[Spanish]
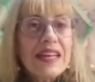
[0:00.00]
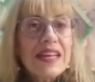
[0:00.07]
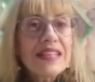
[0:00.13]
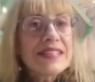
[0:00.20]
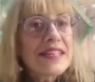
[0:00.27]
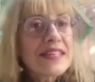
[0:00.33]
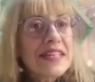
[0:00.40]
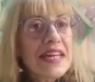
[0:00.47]

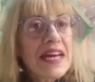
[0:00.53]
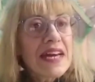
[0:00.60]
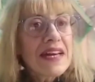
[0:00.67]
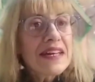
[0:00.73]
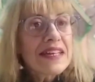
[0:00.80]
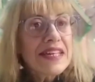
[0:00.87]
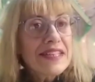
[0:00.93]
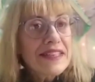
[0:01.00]
Él
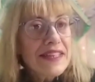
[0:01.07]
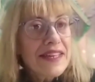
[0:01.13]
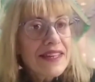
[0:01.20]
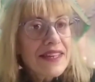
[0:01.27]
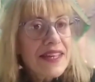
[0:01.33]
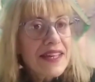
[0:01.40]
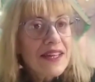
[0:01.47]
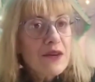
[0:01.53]
tenía y
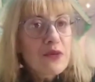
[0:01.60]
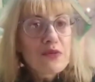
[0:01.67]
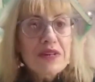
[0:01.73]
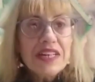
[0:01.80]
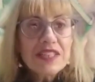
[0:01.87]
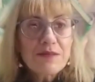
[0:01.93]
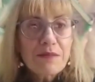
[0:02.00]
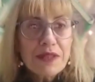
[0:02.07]
tiene un
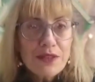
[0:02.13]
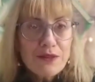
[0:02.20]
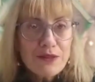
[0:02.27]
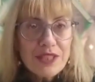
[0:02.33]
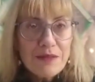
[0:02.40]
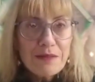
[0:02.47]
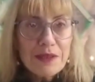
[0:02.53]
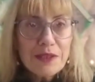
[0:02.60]
aspecto,
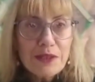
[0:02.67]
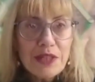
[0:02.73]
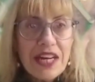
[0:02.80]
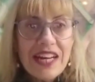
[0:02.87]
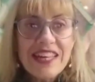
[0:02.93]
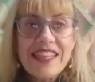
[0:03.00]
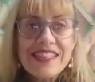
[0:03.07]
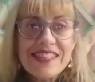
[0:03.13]
este
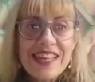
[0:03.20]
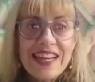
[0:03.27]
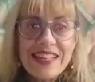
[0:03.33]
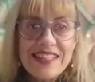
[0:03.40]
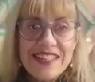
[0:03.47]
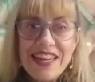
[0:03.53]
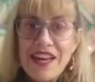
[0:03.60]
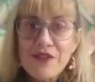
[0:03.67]
personaje
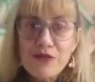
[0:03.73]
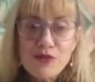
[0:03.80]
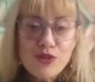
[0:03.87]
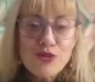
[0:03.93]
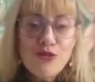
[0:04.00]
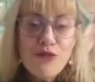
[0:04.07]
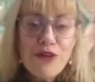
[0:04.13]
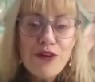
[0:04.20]
desaliñado y
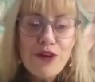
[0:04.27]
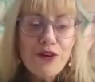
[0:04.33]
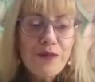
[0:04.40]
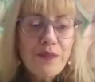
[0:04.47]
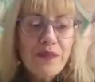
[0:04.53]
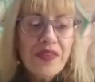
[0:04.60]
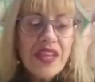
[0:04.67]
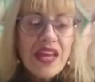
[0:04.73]
sucio,